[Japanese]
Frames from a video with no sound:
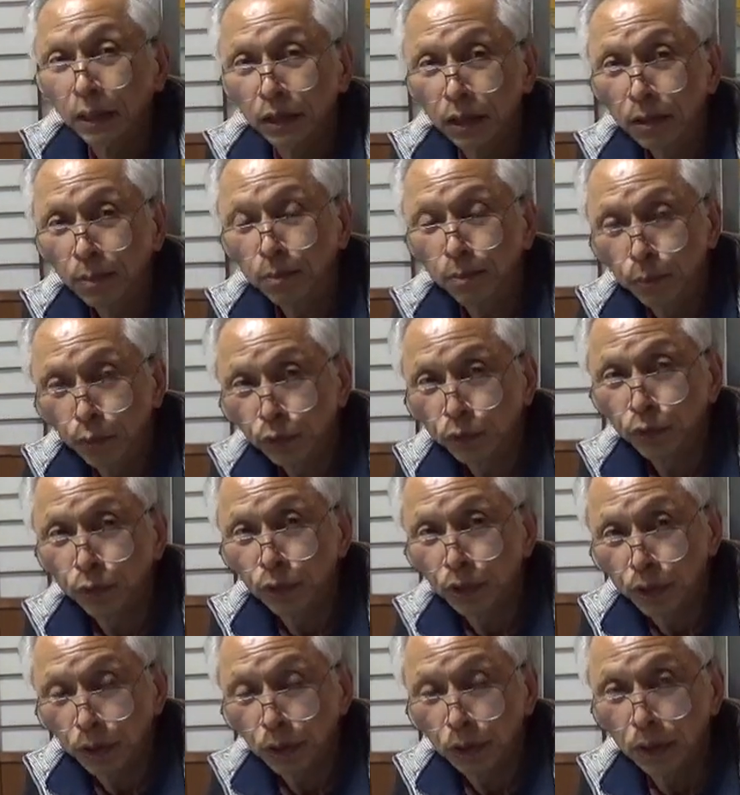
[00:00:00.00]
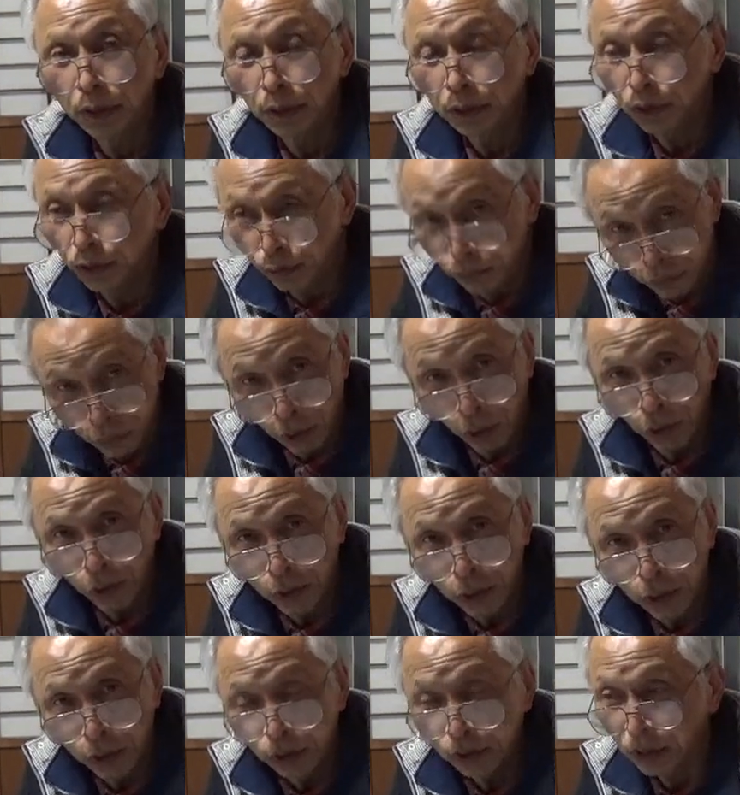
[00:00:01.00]
神仏集合
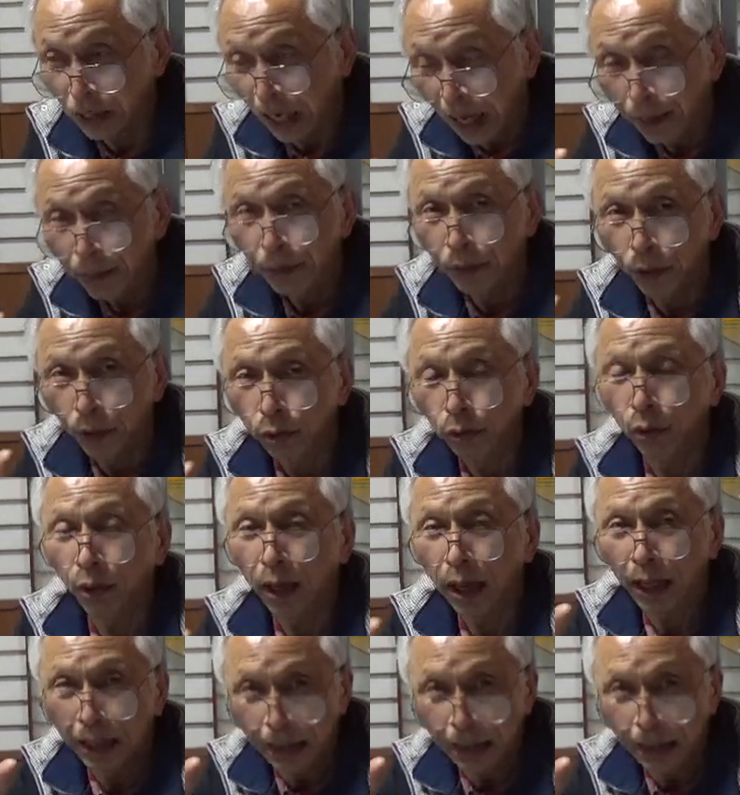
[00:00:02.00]
神と仏が